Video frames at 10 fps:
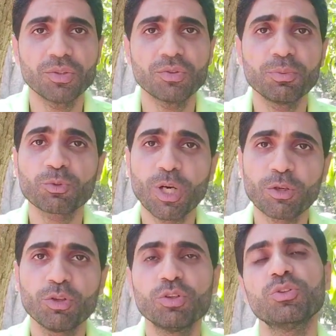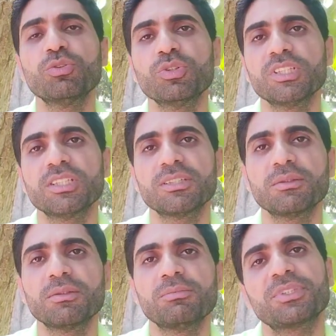وبتواجهه
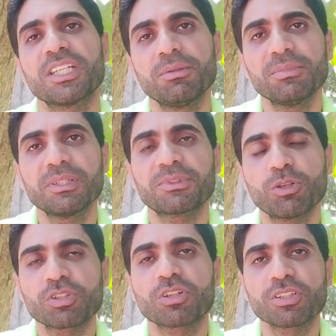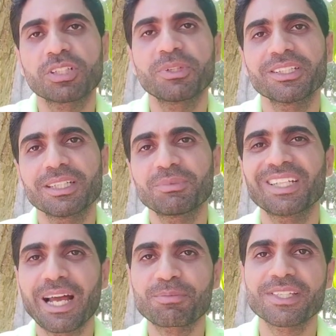بتعمل بتاخد قرار طبعا ان هي
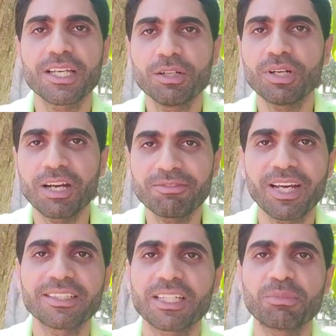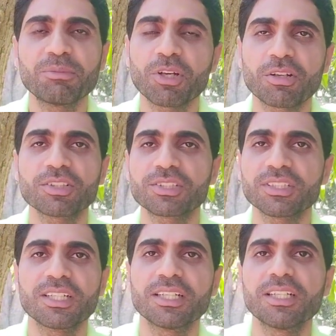بتيجي حبساه قافله عليه تماما خلاص
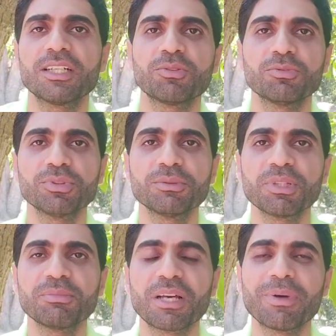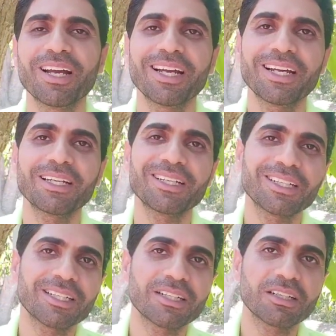كده وبيبدا بقى
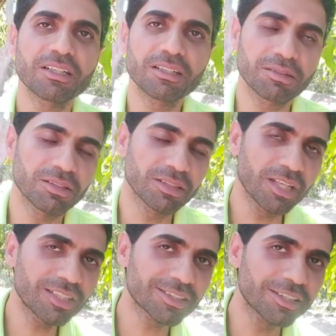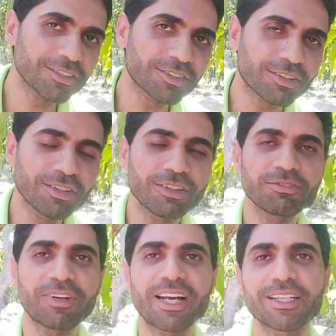لحظه الانتقال
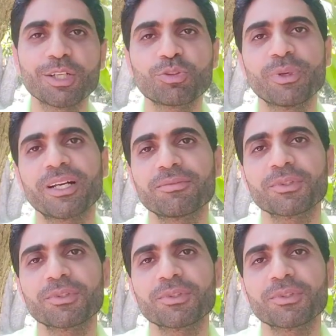في حياته بقى